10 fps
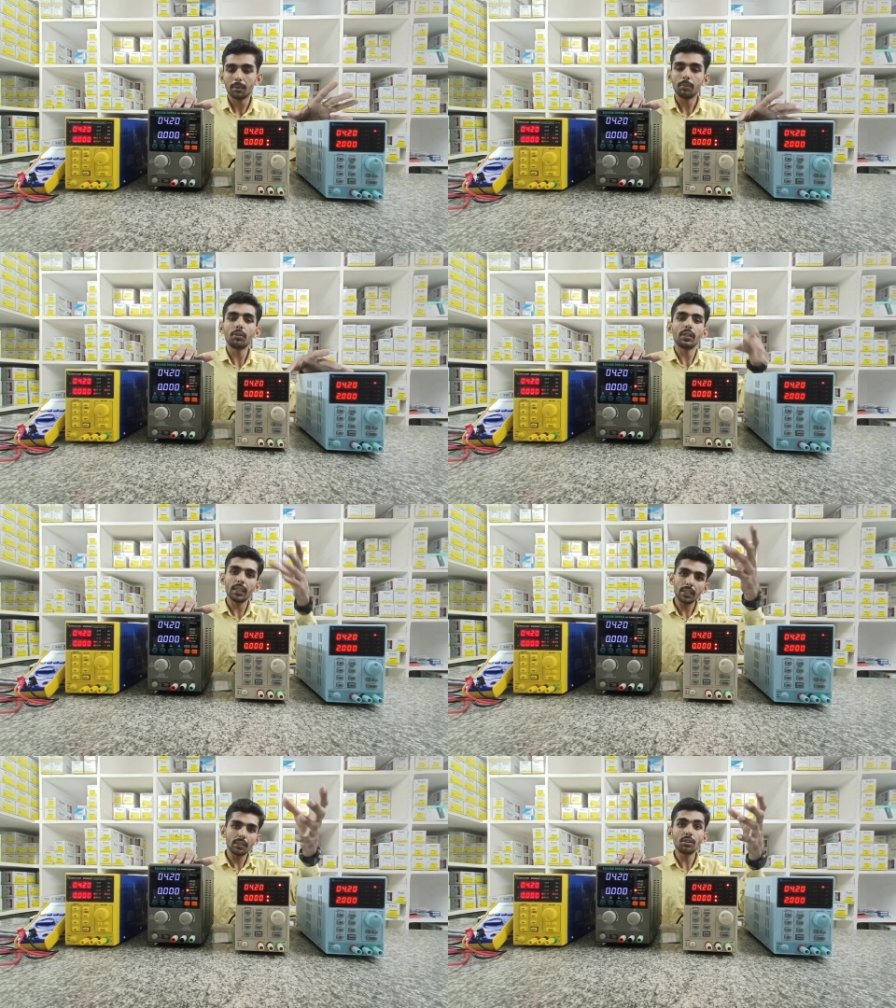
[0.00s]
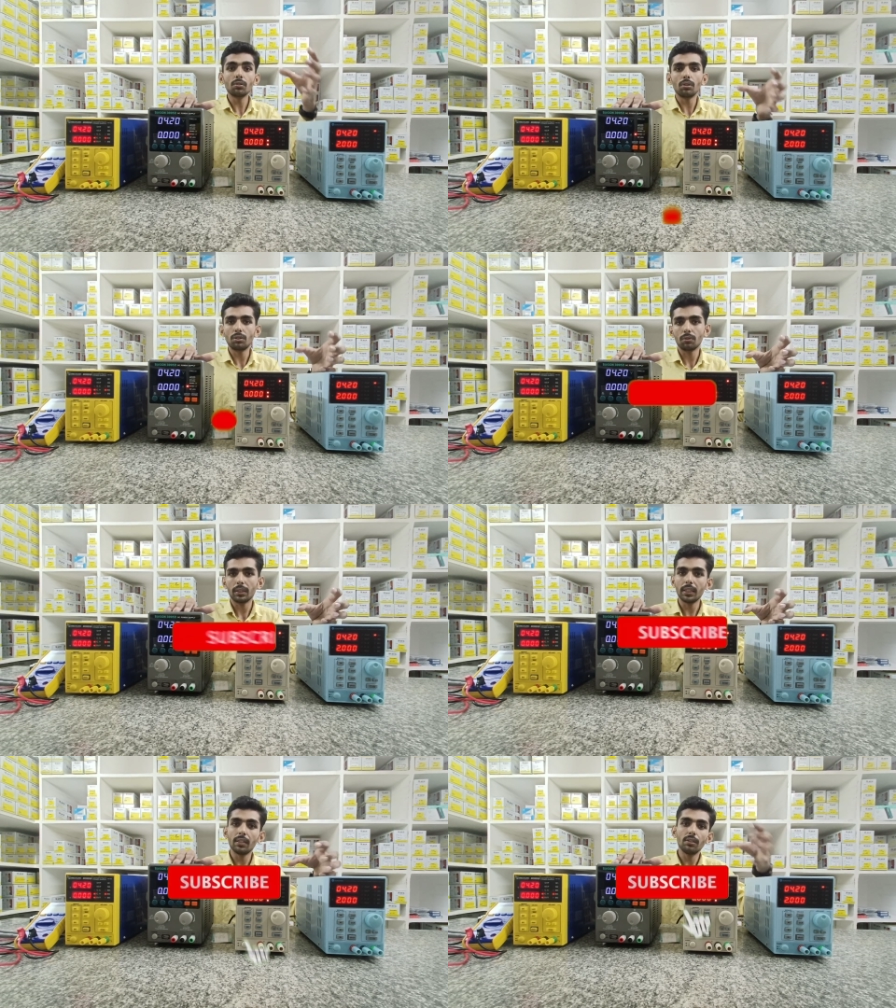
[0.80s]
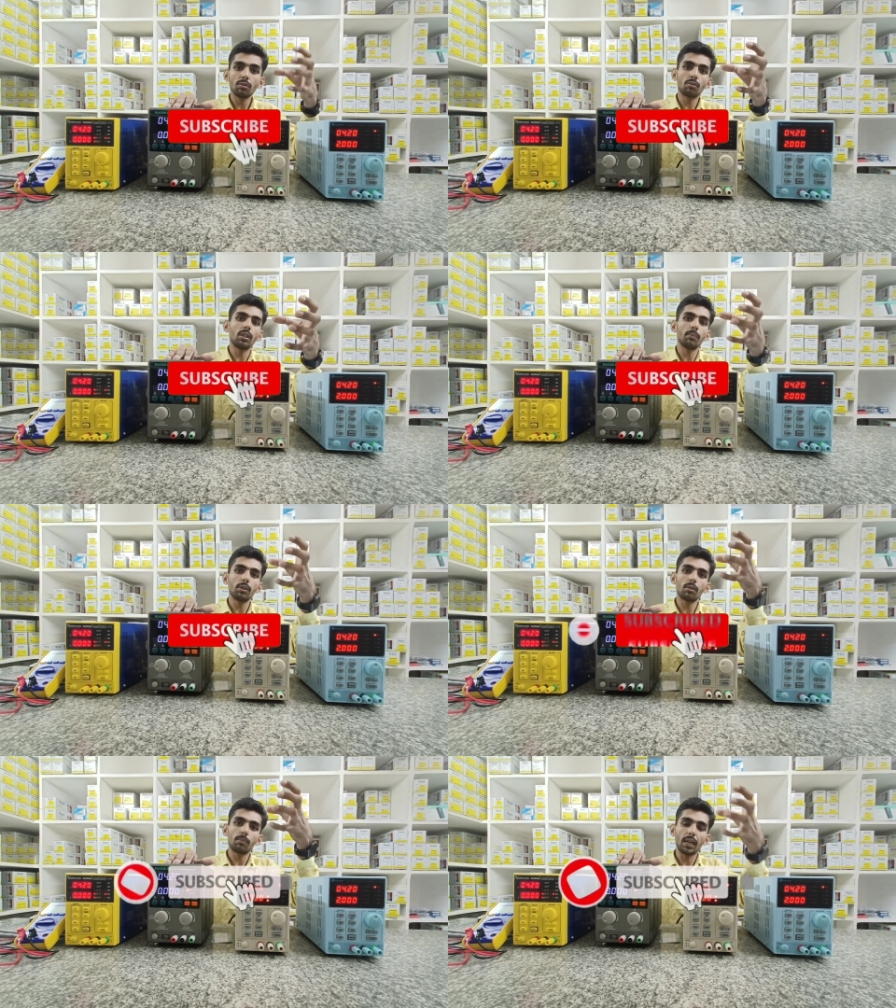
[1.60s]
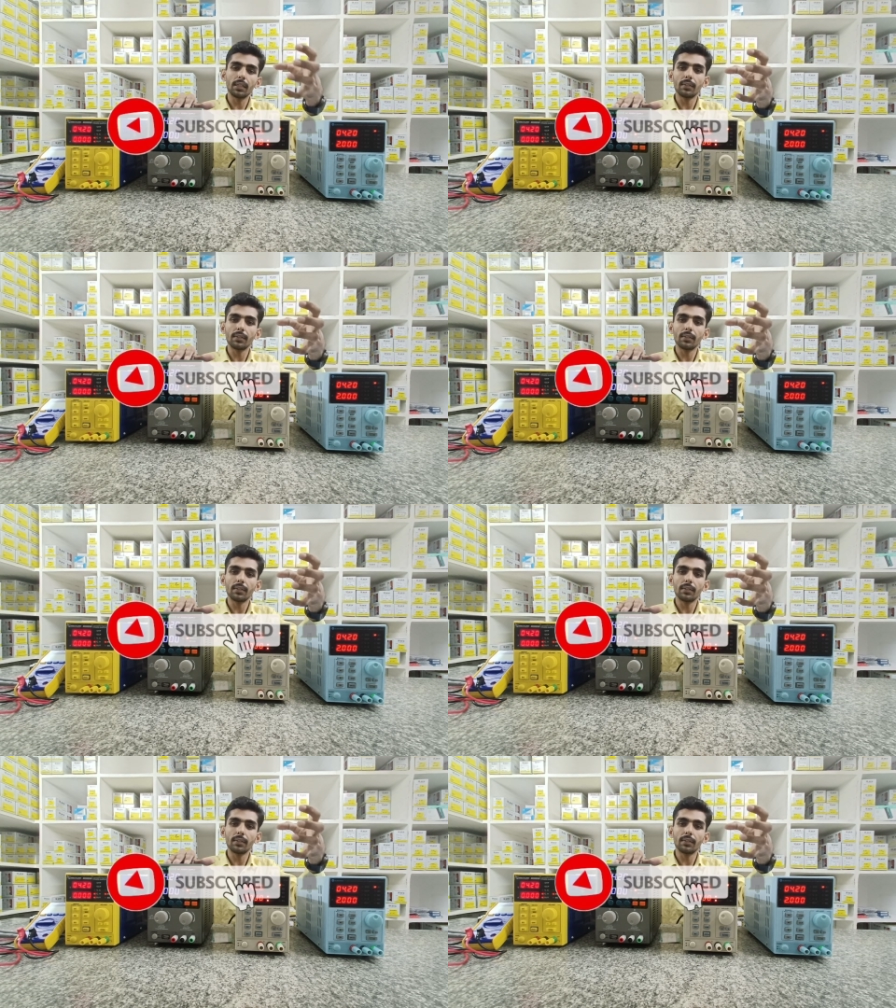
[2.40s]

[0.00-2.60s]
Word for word: మీరు ఏదే తీసుకోవచ్చు ఏదే తీసుకుంటే మీకు బాగానే